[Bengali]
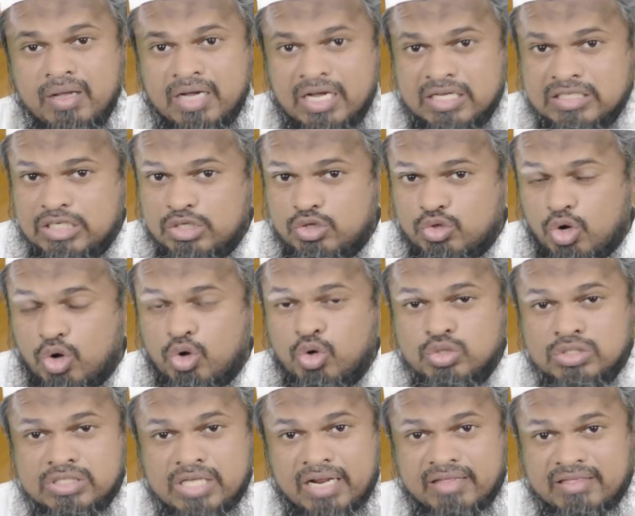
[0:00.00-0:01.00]
কাজী
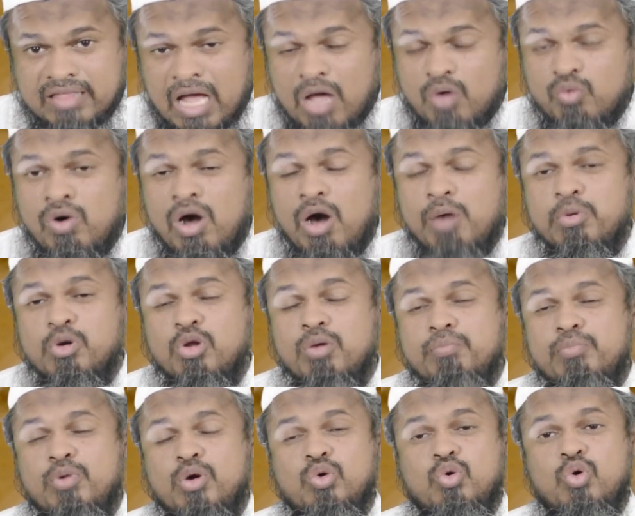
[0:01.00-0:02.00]
তখন যারা তাকুয়া
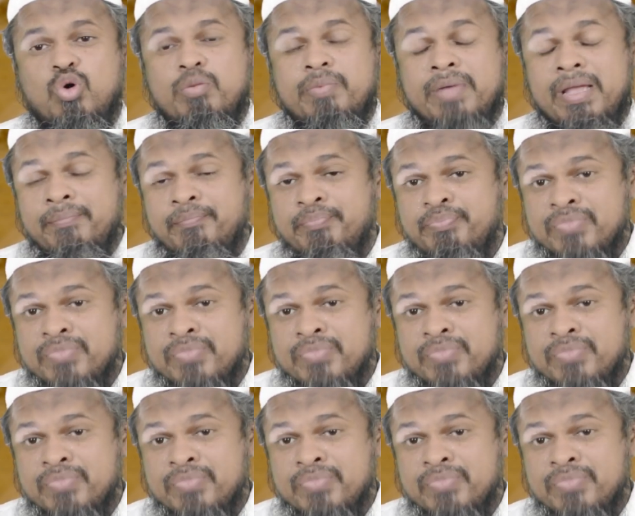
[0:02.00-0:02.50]
অবলম্বন করবে